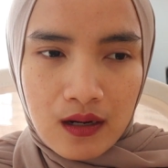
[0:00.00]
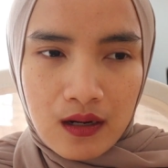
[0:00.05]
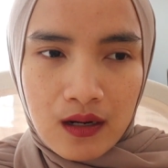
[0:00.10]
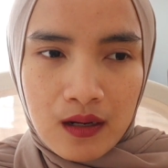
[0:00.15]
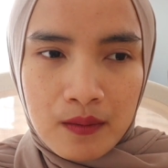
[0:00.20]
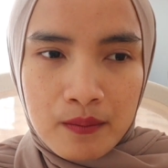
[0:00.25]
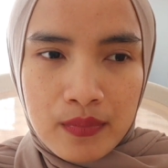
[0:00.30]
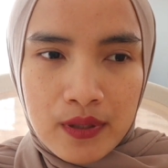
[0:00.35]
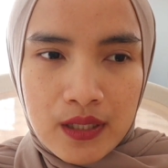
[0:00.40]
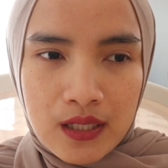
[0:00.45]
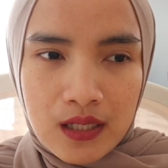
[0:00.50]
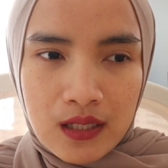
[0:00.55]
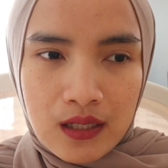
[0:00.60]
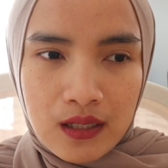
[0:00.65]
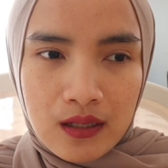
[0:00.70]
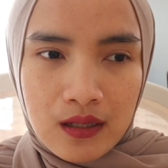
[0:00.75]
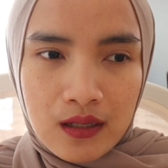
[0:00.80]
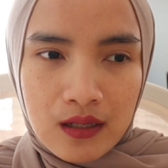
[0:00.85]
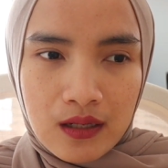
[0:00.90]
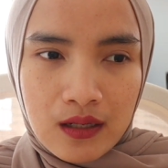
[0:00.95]

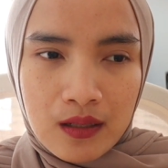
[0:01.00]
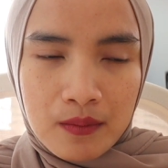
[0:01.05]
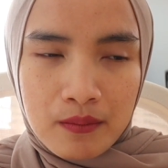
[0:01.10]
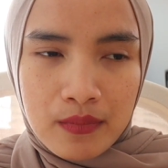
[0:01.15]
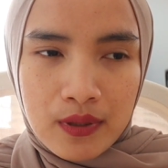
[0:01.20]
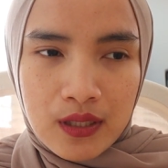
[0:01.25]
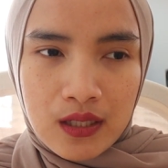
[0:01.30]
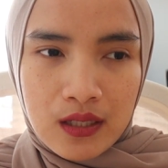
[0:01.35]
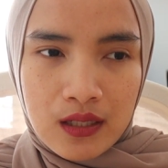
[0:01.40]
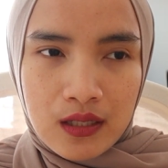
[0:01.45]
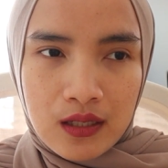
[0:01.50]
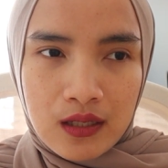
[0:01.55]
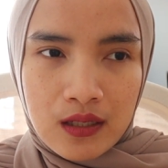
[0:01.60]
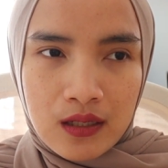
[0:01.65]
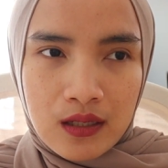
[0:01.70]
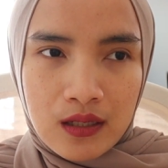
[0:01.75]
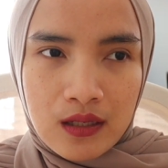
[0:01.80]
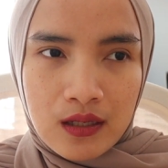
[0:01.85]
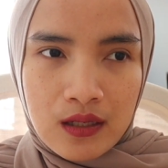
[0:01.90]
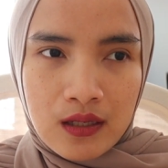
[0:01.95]
lebih
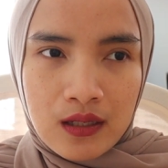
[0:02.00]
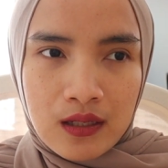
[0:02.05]
lebih